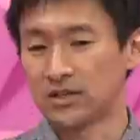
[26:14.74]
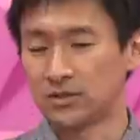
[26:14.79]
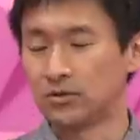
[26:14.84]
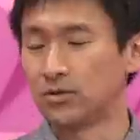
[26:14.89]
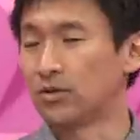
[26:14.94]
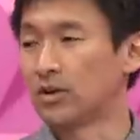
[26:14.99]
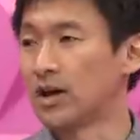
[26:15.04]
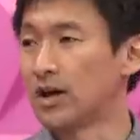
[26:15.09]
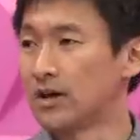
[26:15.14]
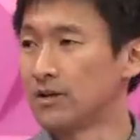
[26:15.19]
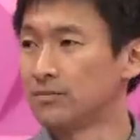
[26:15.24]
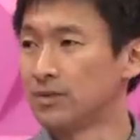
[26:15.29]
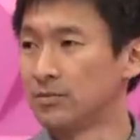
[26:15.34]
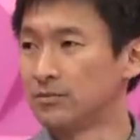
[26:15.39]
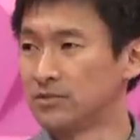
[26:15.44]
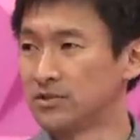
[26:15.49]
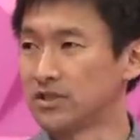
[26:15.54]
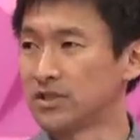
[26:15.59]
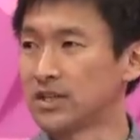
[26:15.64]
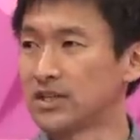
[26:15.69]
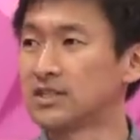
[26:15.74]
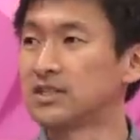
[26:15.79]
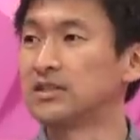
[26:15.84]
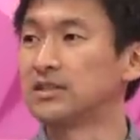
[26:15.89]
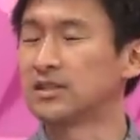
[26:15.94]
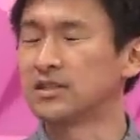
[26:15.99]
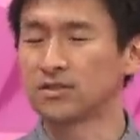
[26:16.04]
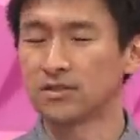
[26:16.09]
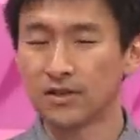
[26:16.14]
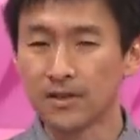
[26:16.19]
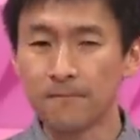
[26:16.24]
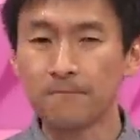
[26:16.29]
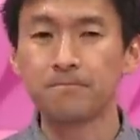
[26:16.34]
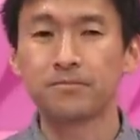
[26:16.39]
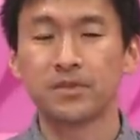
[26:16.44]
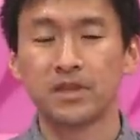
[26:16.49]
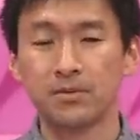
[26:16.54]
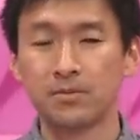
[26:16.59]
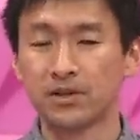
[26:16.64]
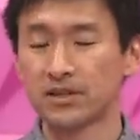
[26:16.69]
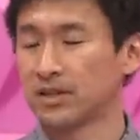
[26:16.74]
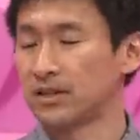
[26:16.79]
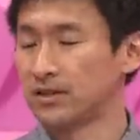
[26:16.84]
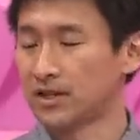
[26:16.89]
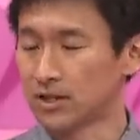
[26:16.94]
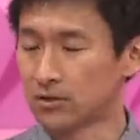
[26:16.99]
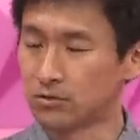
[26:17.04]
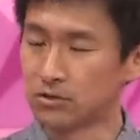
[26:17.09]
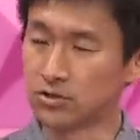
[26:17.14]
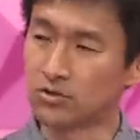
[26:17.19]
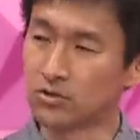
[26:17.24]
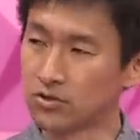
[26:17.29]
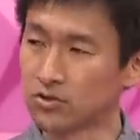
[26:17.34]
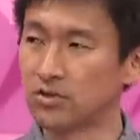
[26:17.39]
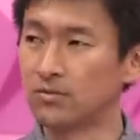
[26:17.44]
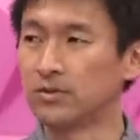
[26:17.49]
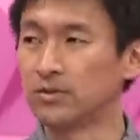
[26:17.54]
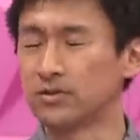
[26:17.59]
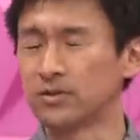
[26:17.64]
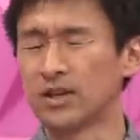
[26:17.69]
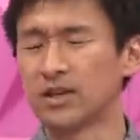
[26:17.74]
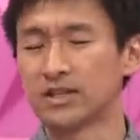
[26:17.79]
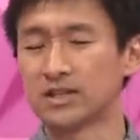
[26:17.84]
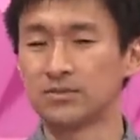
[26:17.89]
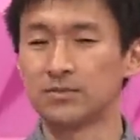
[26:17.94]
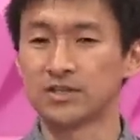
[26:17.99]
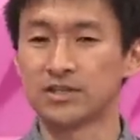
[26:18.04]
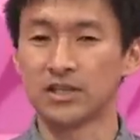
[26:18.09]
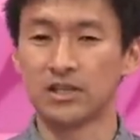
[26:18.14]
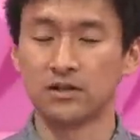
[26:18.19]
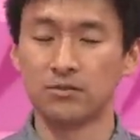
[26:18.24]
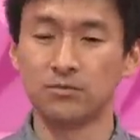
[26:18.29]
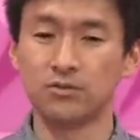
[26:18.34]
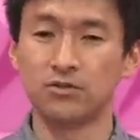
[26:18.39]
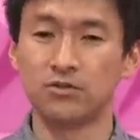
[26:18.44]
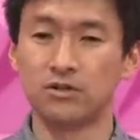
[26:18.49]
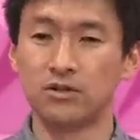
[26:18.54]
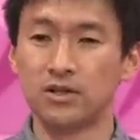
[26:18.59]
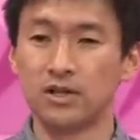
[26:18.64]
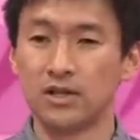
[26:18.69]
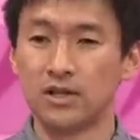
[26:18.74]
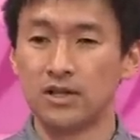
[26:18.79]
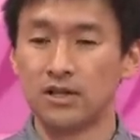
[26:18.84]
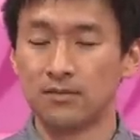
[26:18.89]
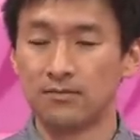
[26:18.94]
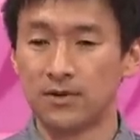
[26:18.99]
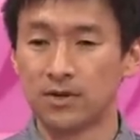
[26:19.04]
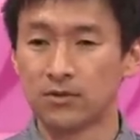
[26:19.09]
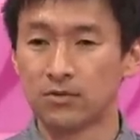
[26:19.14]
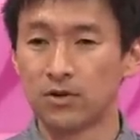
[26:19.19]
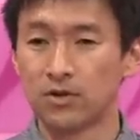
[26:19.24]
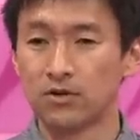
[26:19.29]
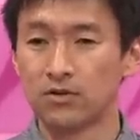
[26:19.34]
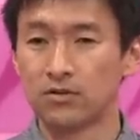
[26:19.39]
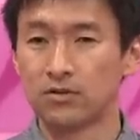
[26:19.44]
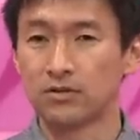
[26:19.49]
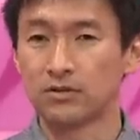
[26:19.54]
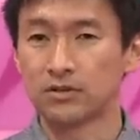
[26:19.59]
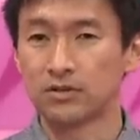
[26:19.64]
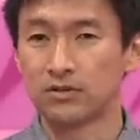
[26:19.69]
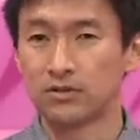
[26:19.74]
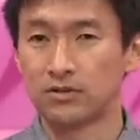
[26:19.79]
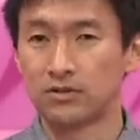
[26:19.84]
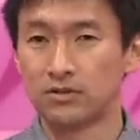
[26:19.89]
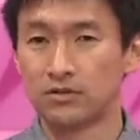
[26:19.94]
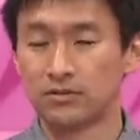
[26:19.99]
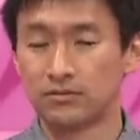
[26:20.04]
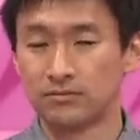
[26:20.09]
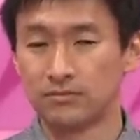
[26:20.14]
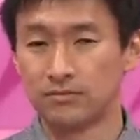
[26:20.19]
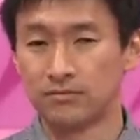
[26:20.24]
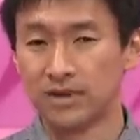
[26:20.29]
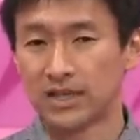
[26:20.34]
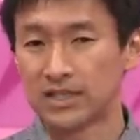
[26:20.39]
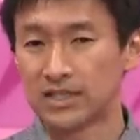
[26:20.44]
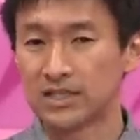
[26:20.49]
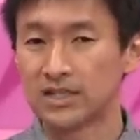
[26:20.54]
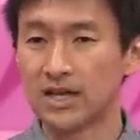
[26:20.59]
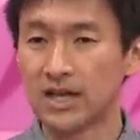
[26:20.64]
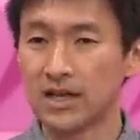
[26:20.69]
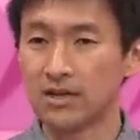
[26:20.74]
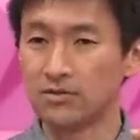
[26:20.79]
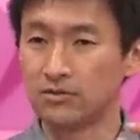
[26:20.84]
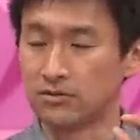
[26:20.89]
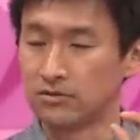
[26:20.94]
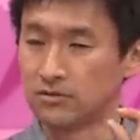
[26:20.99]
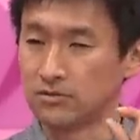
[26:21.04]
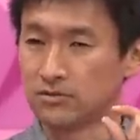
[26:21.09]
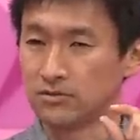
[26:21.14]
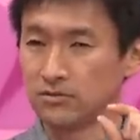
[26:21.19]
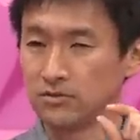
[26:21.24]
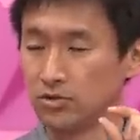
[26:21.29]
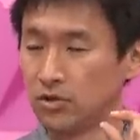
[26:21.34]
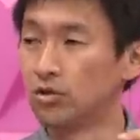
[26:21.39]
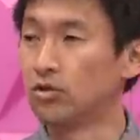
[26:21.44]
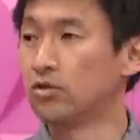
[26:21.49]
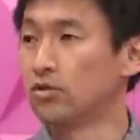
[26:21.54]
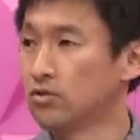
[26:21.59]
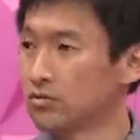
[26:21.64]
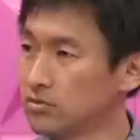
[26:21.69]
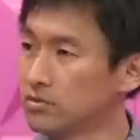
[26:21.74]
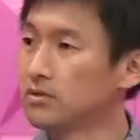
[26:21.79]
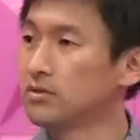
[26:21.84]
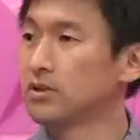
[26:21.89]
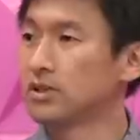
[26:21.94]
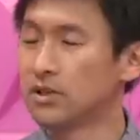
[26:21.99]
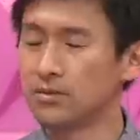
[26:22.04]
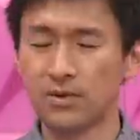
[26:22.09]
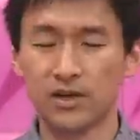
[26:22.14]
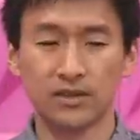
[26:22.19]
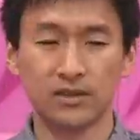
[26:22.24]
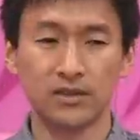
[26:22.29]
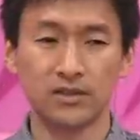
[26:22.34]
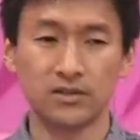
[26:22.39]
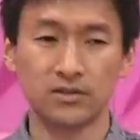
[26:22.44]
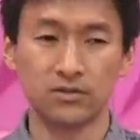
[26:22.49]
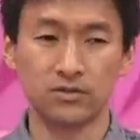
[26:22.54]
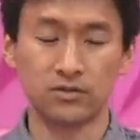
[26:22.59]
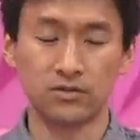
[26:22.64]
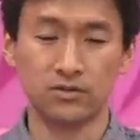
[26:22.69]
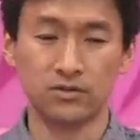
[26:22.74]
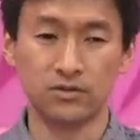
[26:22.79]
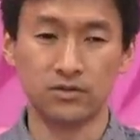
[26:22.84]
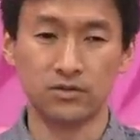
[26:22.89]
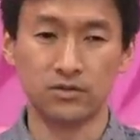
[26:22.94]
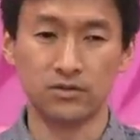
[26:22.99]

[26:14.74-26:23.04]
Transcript: いくのが、まあ、難しいんですよね、うんうんうん、今って256キュービットって話しましたけども、まあ、これをその間違える量、今ってその